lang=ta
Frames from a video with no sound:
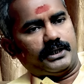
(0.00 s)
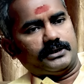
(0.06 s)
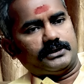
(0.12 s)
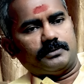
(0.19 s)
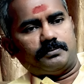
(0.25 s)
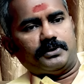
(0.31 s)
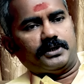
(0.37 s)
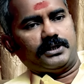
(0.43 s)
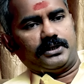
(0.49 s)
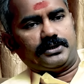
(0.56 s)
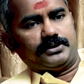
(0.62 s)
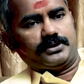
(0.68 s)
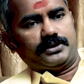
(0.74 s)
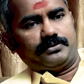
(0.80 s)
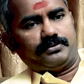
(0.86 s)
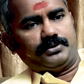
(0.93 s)
கிடைச்ச பதினெட்டு
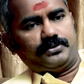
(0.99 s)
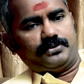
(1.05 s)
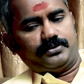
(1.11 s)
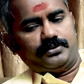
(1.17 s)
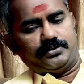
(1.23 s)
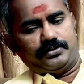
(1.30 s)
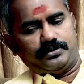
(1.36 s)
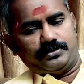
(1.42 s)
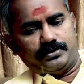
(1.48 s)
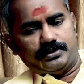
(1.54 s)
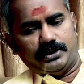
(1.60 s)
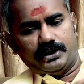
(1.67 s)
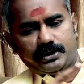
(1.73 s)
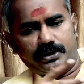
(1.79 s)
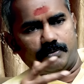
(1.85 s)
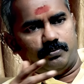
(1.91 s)
சதவீதம்
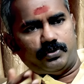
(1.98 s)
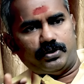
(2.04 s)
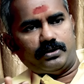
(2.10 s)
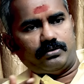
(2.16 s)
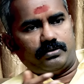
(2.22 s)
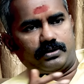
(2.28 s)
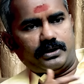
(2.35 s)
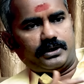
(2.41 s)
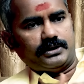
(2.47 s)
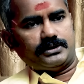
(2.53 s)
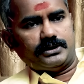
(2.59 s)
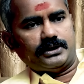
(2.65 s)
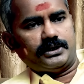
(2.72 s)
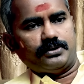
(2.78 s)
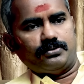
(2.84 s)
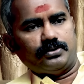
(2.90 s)
அதிமுகவுக்கு கிடைச்ச
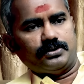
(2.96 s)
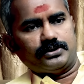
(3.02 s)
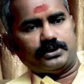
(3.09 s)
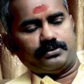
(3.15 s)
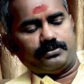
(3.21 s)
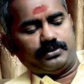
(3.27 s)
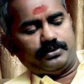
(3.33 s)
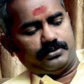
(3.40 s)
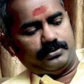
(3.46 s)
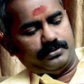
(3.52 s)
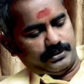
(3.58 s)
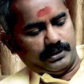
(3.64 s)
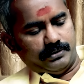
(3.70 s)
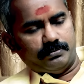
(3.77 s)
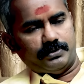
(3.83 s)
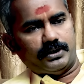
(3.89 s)
இருபது சதவீதம்
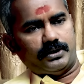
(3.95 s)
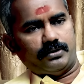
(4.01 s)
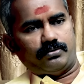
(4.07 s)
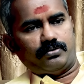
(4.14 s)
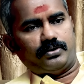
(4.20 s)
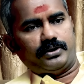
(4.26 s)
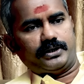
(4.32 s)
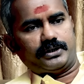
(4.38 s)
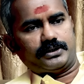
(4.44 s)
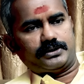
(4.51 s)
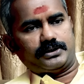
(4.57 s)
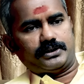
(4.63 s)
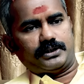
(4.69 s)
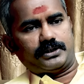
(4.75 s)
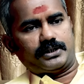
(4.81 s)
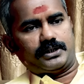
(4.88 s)
சீமானவருடைய
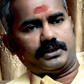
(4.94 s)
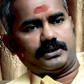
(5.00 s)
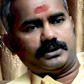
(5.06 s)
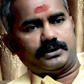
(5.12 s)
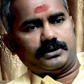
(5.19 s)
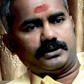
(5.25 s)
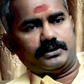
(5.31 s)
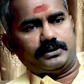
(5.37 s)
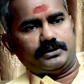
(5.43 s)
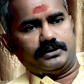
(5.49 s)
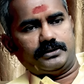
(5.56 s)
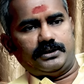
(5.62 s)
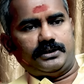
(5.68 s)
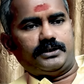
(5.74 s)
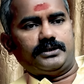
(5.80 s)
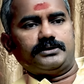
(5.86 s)
கட்சிக்கு கிடைத்த
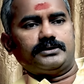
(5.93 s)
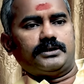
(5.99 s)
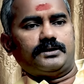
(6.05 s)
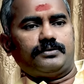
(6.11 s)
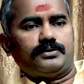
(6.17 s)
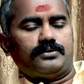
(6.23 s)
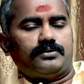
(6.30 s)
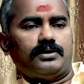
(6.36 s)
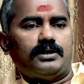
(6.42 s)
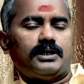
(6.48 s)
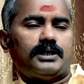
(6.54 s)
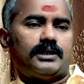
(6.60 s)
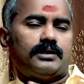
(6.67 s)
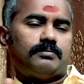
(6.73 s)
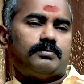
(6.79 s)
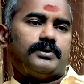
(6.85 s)
எட்டு சதவீதம் எல்லாம்
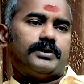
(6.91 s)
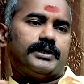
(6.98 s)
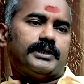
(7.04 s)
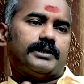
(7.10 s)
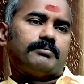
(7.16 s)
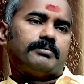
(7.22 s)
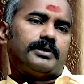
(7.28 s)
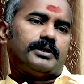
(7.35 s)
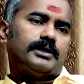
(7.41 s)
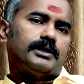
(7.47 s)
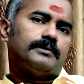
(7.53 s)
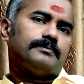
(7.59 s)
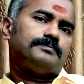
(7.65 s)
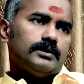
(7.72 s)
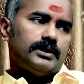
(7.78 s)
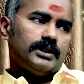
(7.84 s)
கணக்கு பண்ணீங்க அப்படின்னா
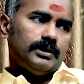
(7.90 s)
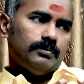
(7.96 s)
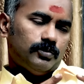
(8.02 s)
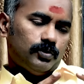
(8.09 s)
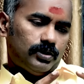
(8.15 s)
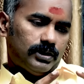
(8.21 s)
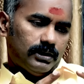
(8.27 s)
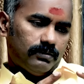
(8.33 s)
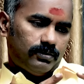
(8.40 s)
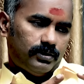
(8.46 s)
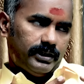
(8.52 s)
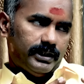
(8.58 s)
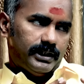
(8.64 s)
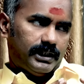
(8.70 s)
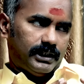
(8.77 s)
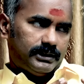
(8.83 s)

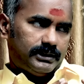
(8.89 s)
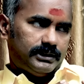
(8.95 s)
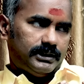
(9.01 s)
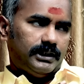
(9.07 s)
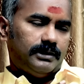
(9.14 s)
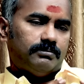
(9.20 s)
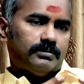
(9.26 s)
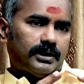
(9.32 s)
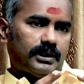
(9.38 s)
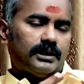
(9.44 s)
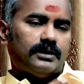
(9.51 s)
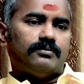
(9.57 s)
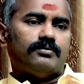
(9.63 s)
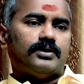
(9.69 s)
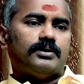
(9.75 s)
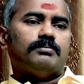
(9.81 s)
திமுகவினுடைய ஆட்சியை
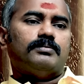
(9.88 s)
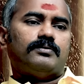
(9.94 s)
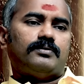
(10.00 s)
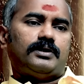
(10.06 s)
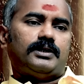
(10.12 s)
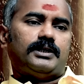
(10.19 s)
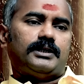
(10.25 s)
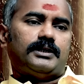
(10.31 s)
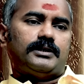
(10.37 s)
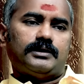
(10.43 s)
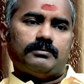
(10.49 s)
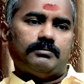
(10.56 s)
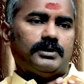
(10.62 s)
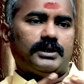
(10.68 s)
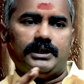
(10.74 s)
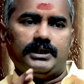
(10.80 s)
மக்கள் விரும்பவில்லை
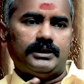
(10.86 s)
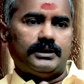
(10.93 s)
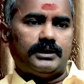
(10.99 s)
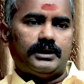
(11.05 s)
என்பதை அது